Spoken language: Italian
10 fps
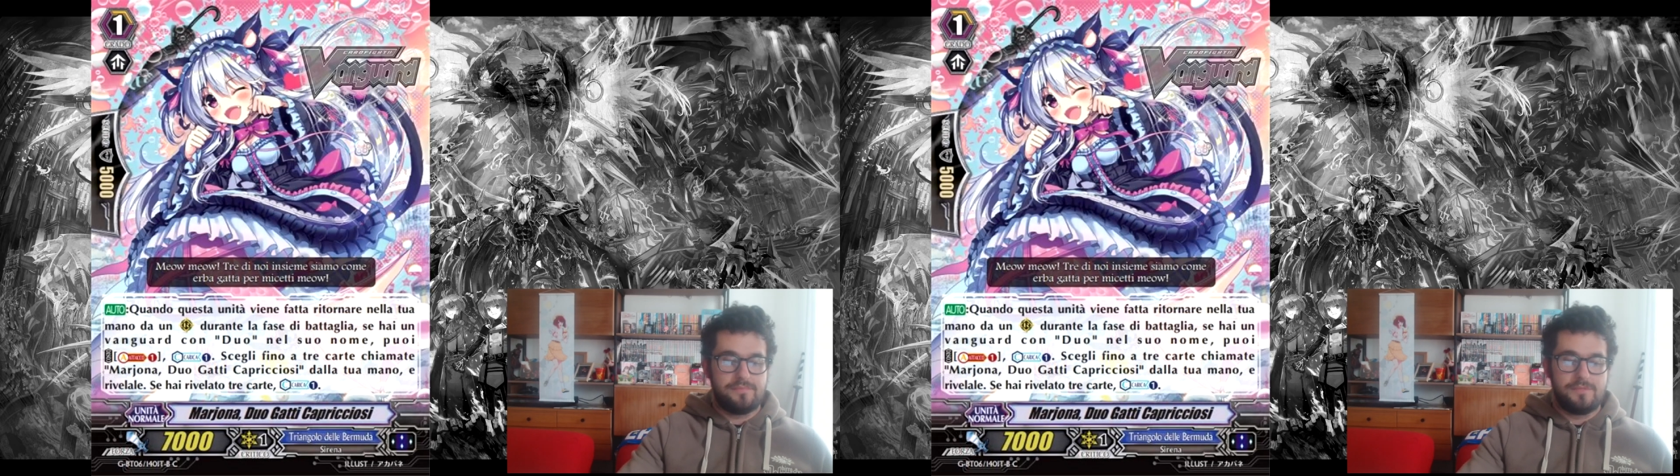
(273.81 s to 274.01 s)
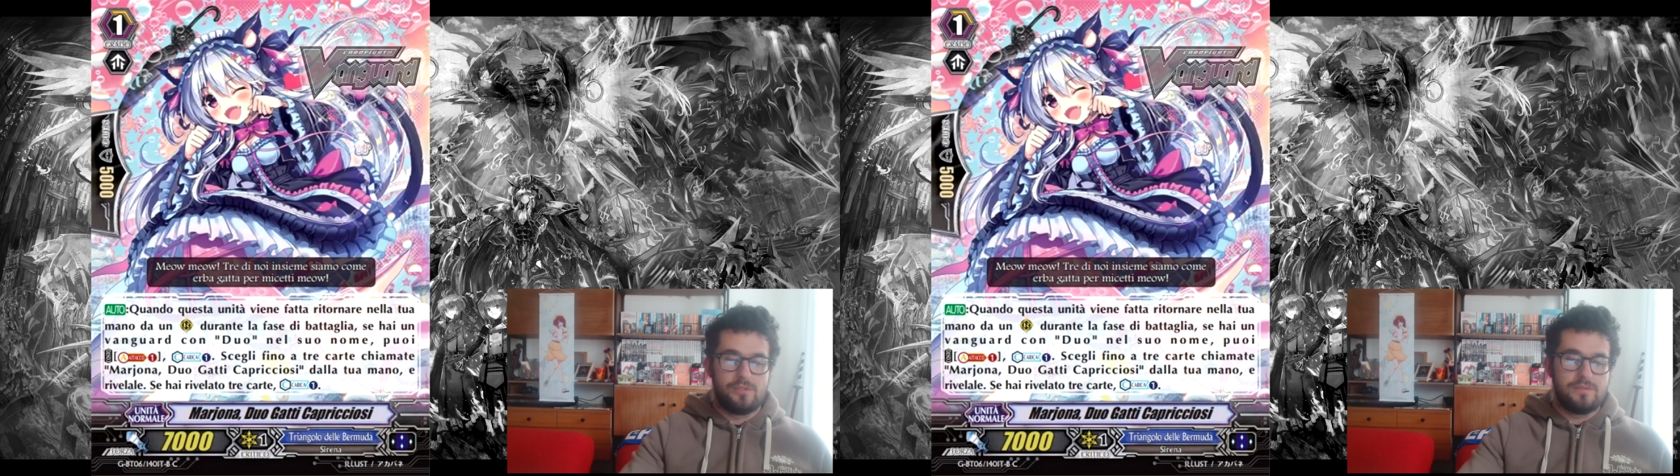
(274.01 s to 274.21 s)

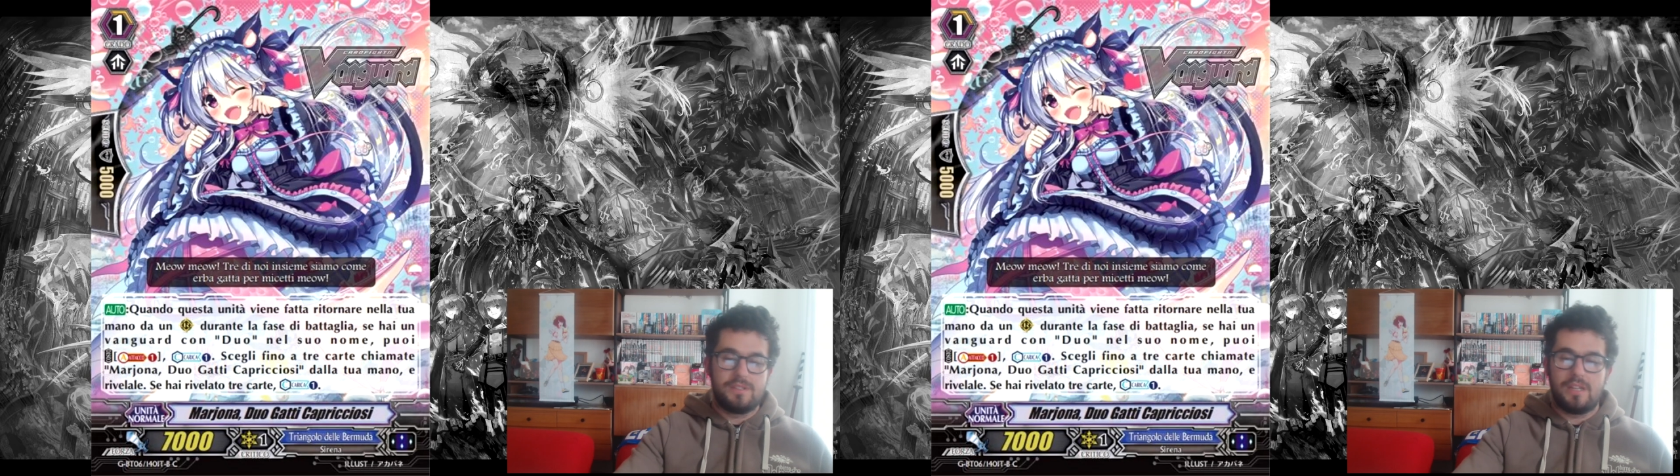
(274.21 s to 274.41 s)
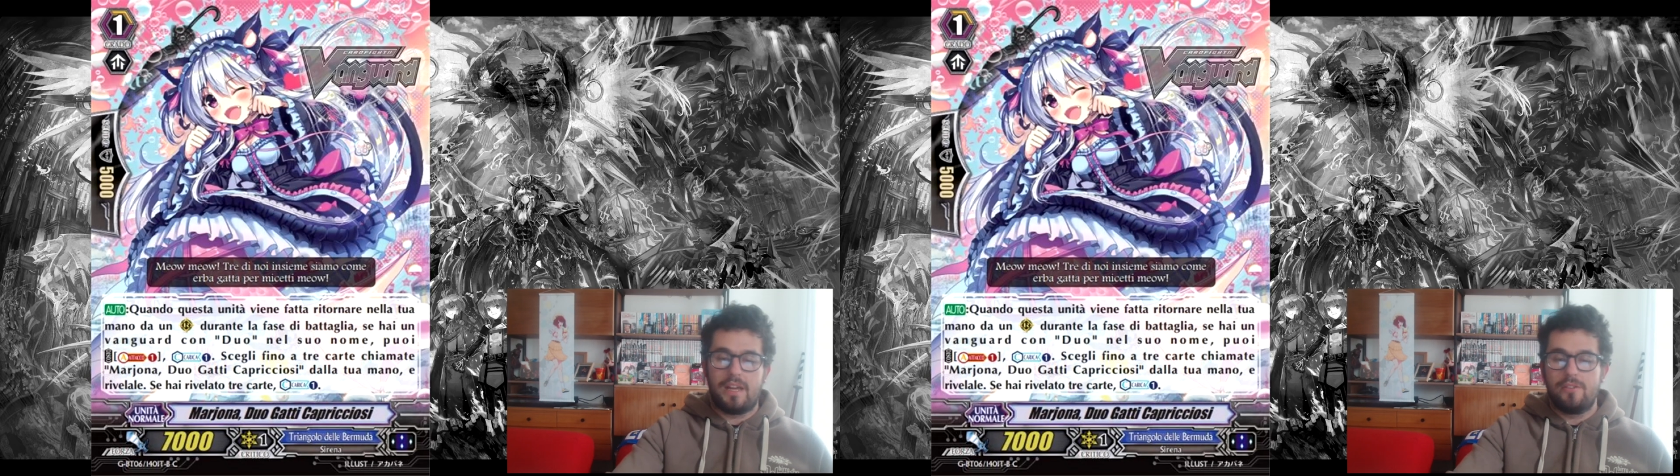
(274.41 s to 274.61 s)
non,
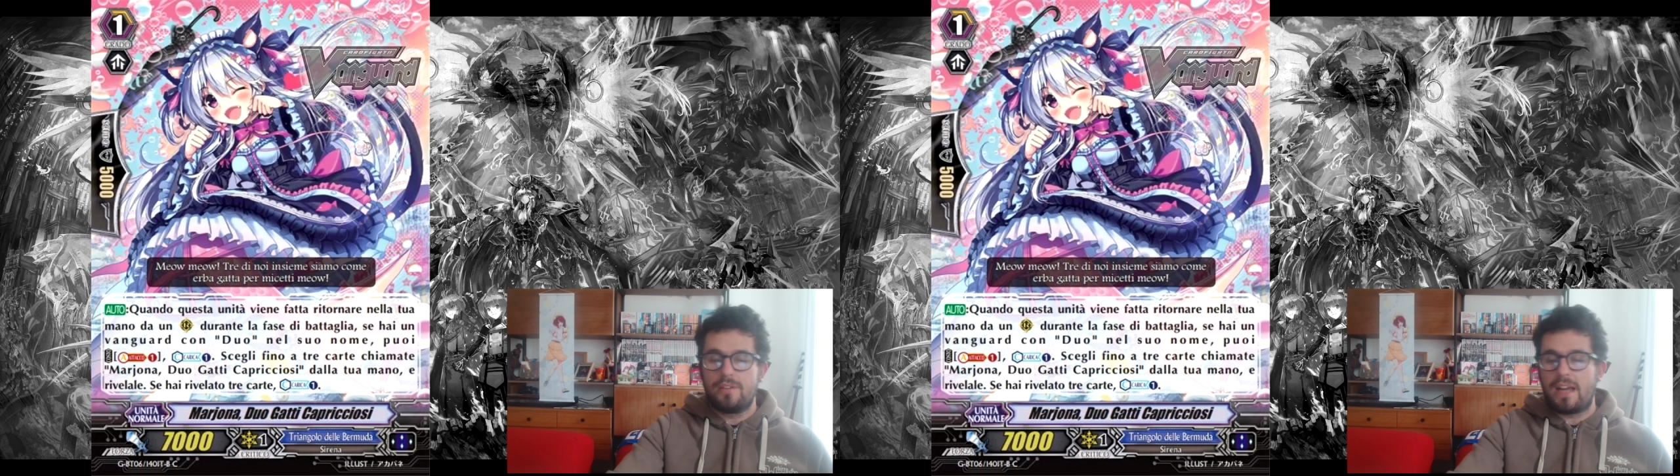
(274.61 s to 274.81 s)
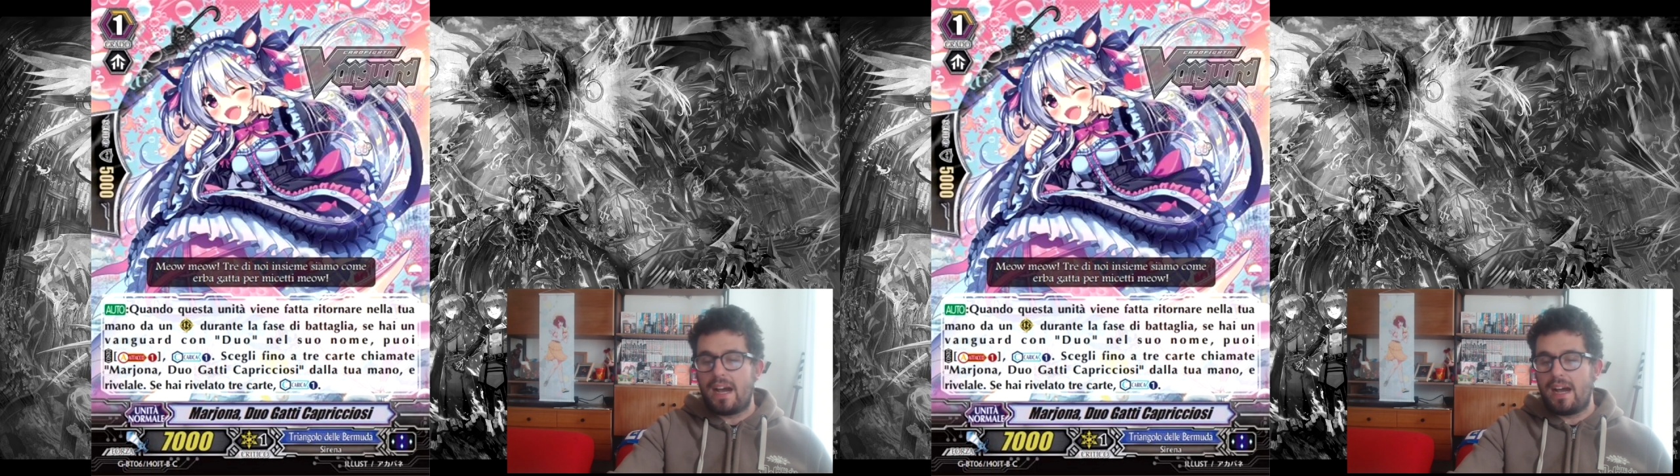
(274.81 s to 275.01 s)
non
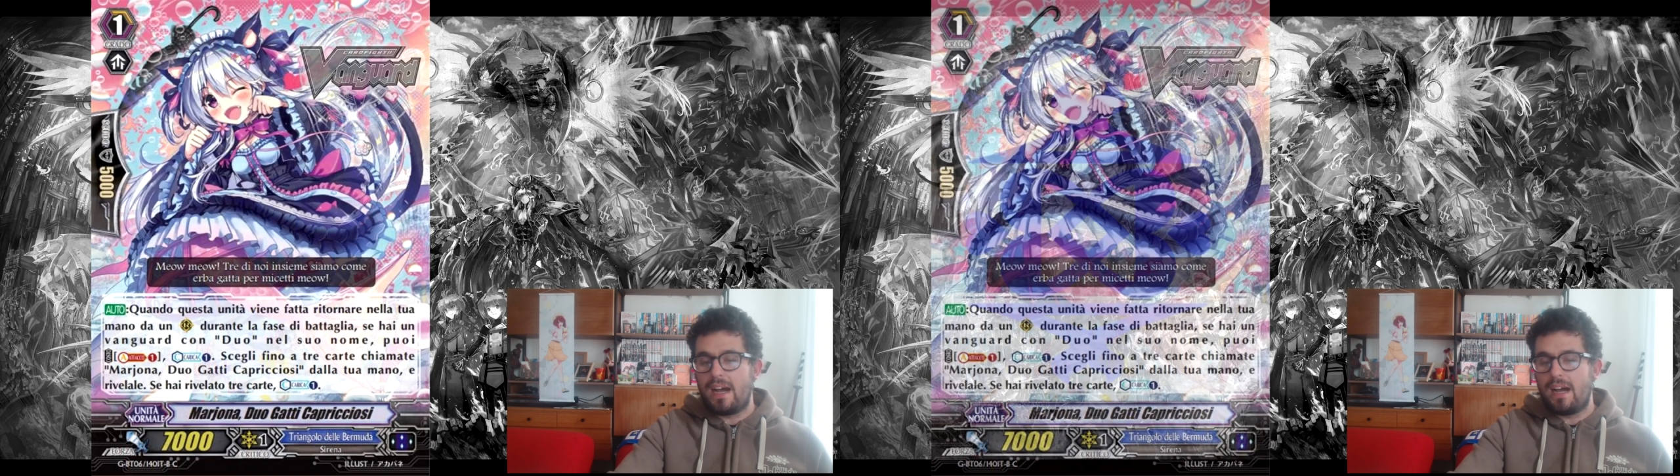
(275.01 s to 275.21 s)
ha